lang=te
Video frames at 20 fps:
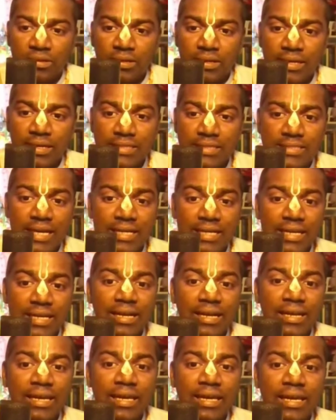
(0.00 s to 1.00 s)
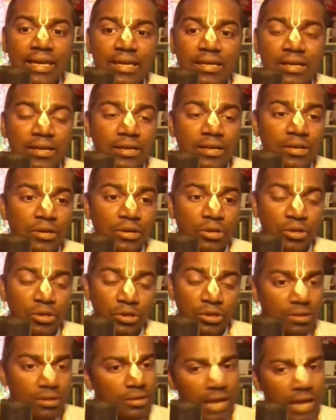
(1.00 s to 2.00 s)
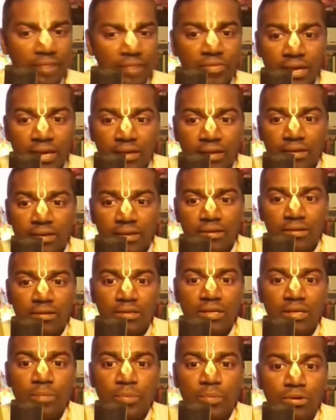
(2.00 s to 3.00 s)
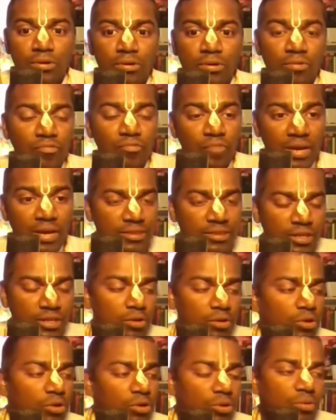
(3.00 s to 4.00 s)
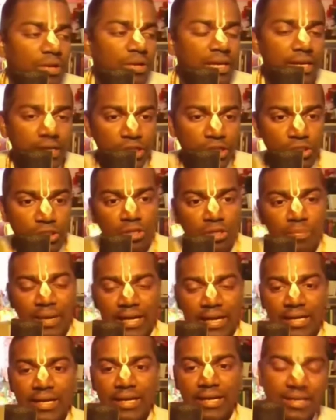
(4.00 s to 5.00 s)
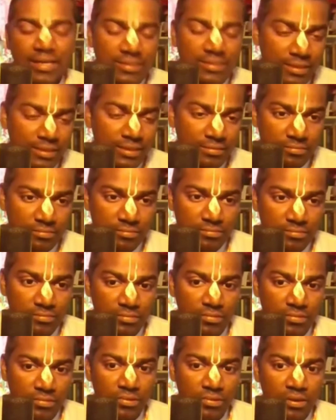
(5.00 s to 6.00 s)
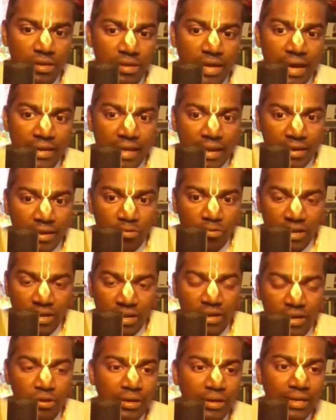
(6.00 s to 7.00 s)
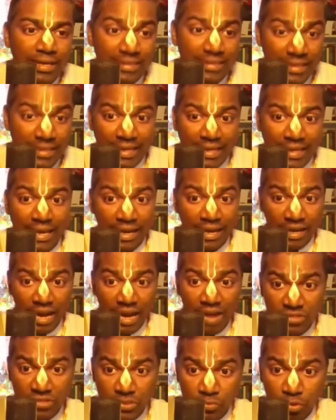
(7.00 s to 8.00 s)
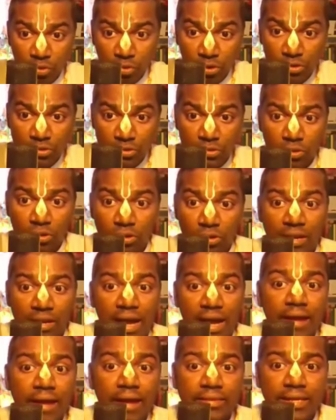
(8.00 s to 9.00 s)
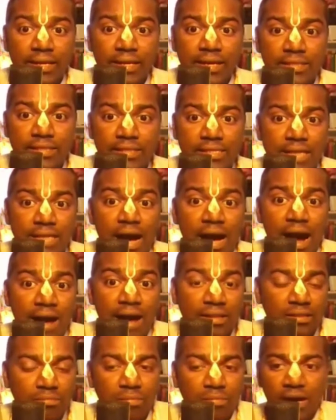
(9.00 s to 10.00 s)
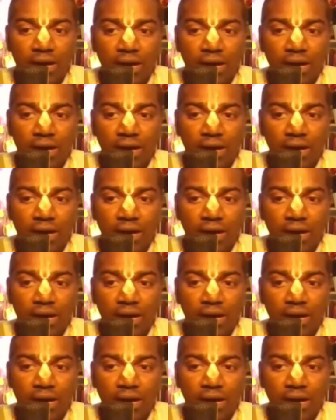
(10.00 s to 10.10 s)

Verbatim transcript: ఈ సర్టైన్లీ అంతే ఇప్పుడు వాళ్ళిద్దరిని గురువుని కృష్ణుని పక్కనెట్టేసి ఆయన అలాగే ఉన్నారనుకోండి ఈజ్ ఎ కిల్లర్ ఆఫ్ హిజ్ ఓన్ సోల్ నా తరైతే సా ఆత్మ